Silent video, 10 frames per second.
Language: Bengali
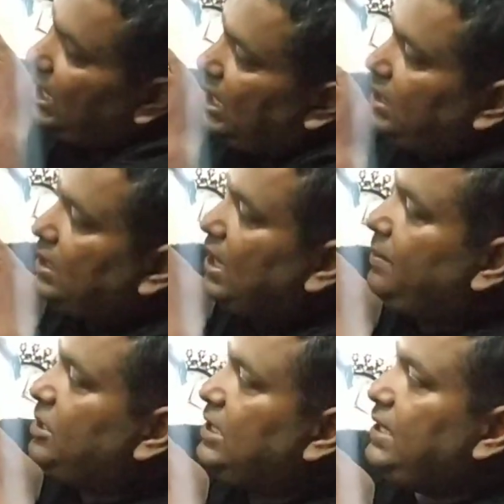আর
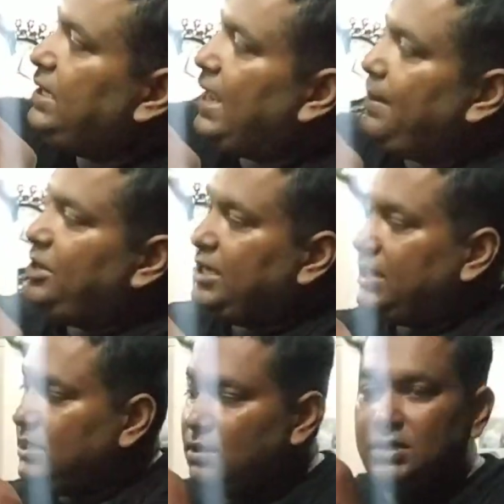আমাদের এই
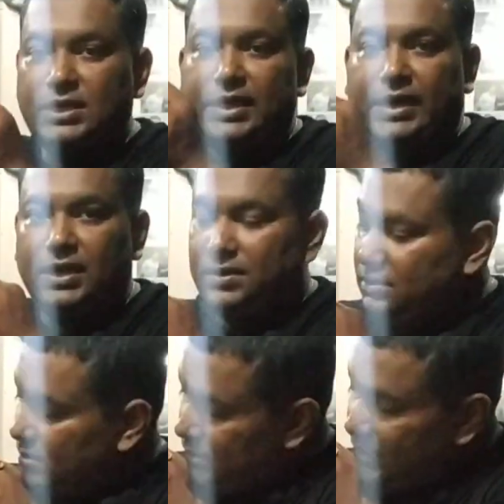আমেরিকান ইগলটা দেখেন
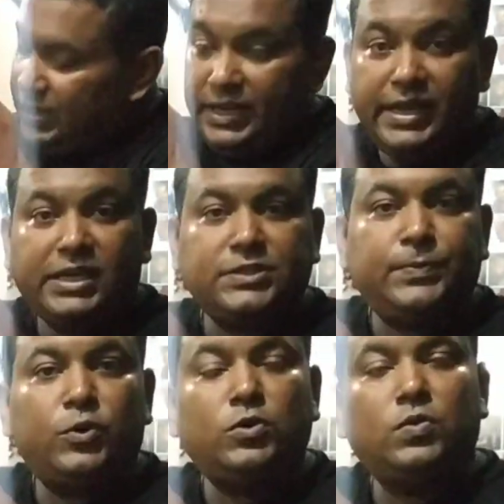
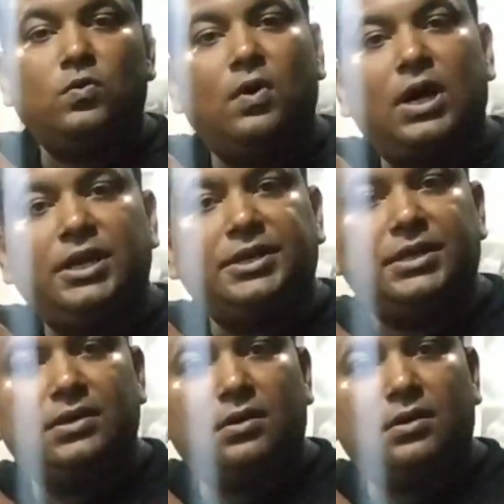এক্সপোর্ট কোয়ালিটির